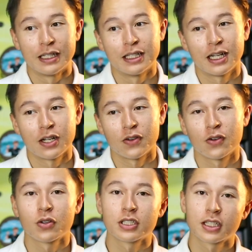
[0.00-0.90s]
あ
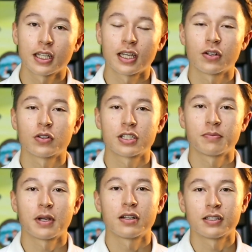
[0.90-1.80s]
のー、個人的にはいろいろ心
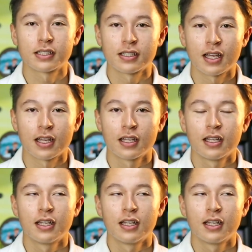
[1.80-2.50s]
配あるんですね。